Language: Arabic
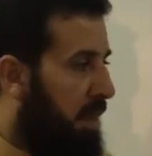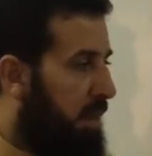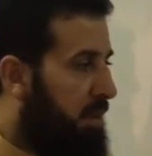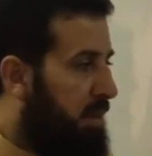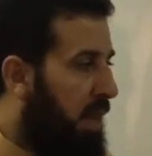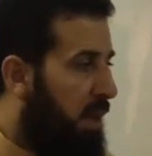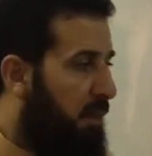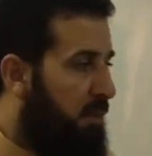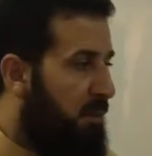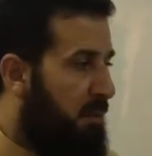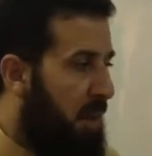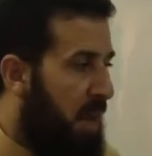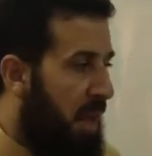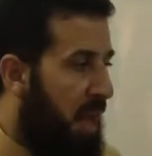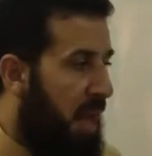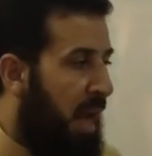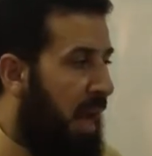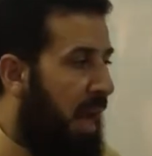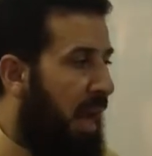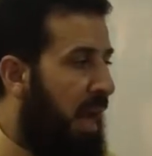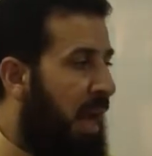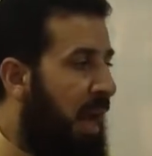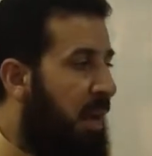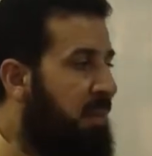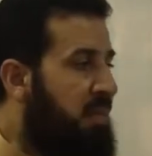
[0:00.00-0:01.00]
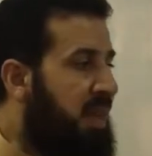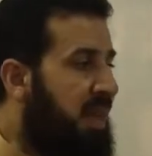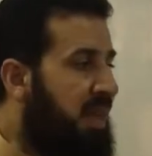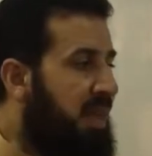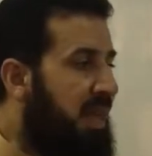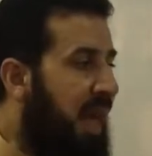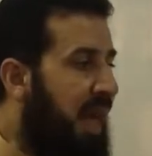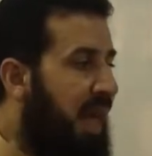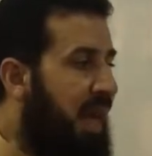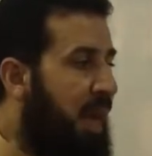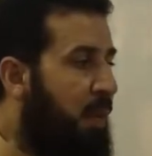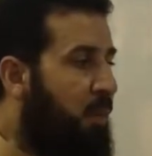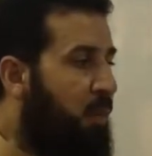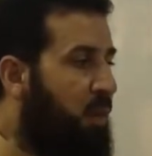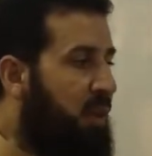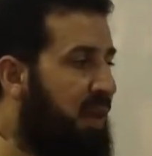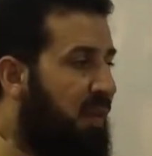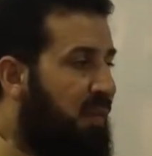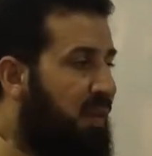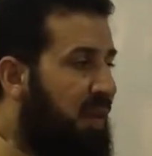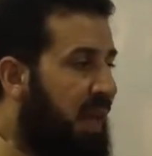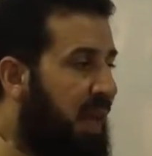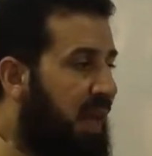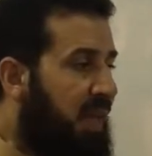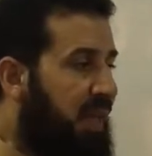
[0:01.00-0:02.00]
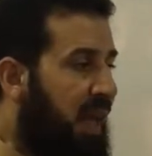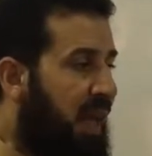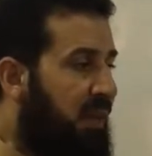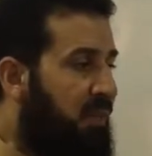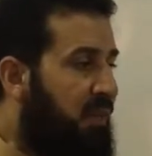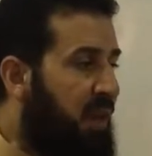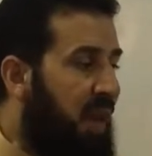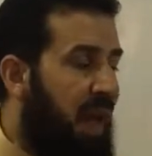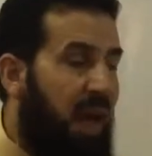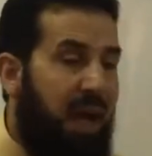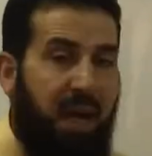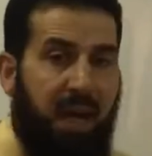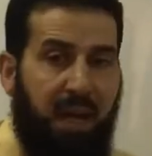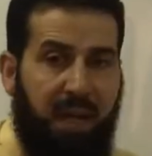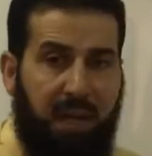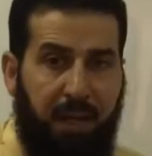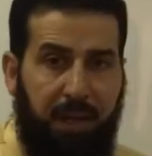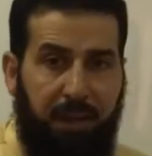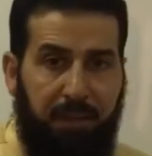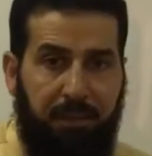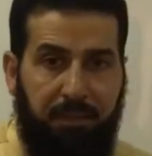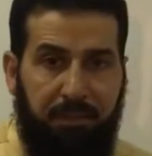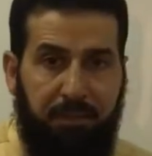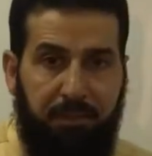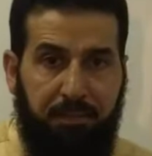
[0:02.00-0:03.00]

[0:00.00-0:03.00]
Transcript: طيب الهمزتان المتفقتان في الحركة